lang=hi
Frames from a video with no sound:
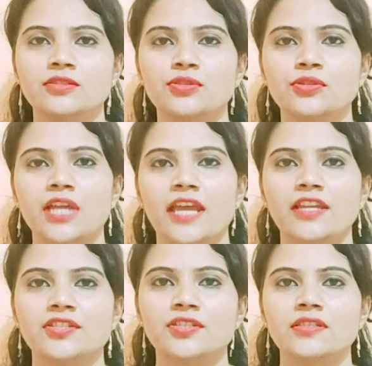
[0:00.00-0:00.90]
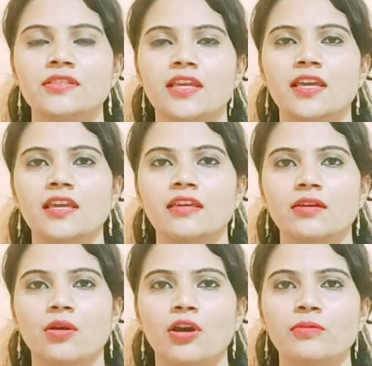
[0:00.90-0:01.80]
जो डायरेक्शंस हैं
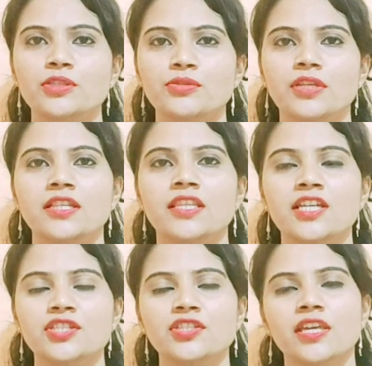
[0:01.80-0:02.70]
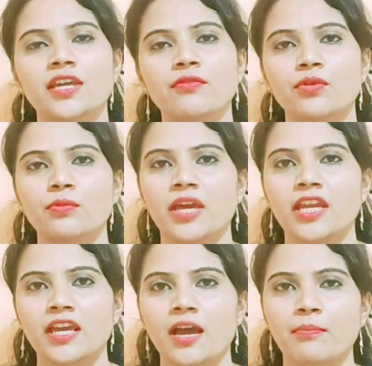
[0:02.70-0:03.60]
और भी जो निर्देश थे वो
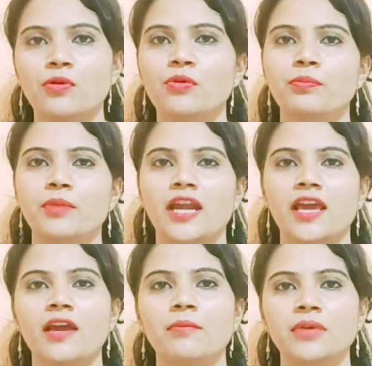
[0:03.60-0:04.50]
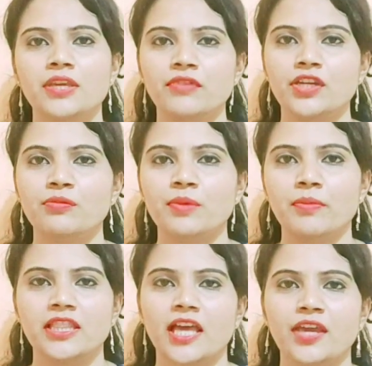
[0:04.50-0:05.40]
मैंने आपको प्राणायाम के वीडियो में
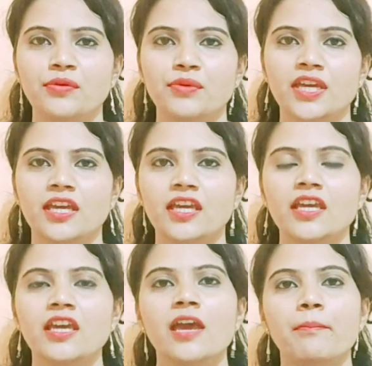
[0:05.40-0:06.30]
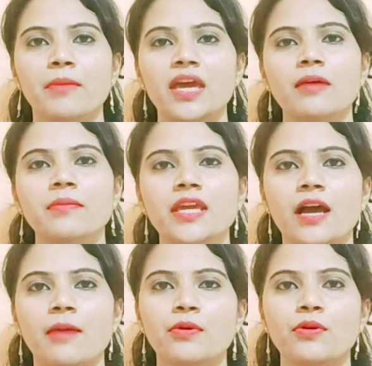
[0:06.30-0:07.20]
बताए हुए हैं मैं अभी
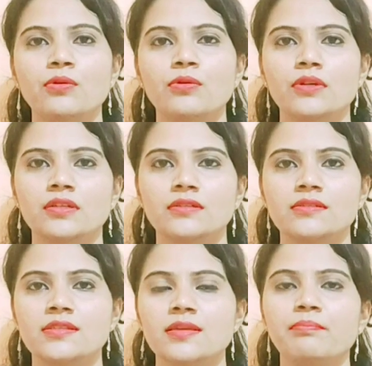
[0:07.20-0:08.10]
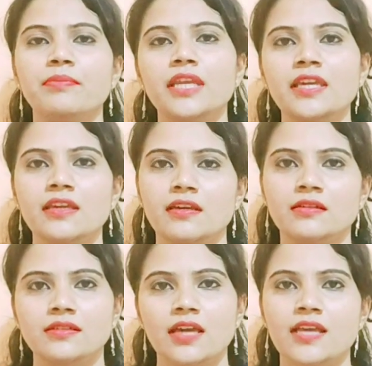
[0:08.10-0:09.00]
आपको सिंपली
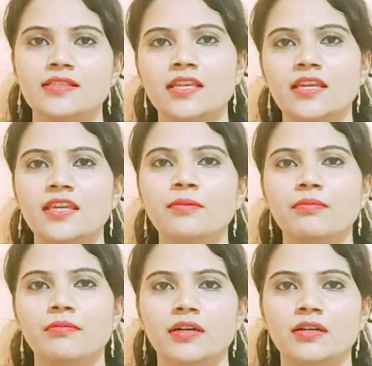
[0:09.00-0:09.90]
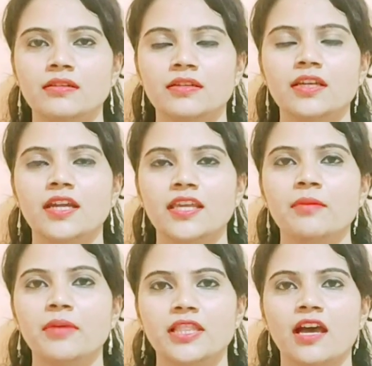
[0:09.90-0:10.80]
ऐसे ही करके
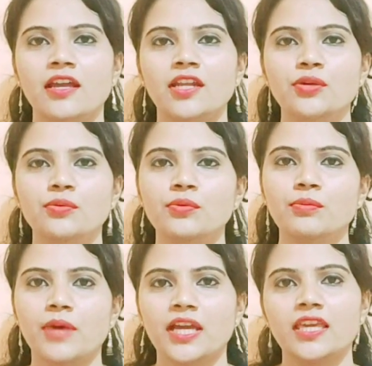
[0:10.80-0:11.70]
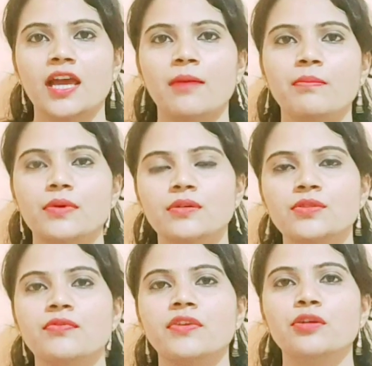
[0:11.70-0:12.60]
बता रही हूँ बाकी आप
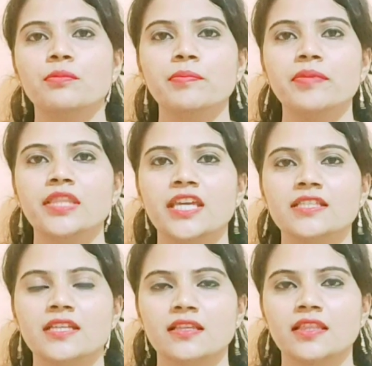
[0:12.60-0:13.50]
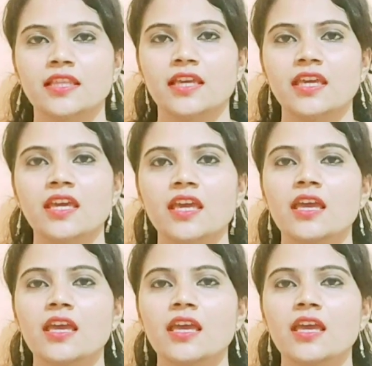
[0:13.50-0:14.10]
उस वीडियो में भी देख सकते हैं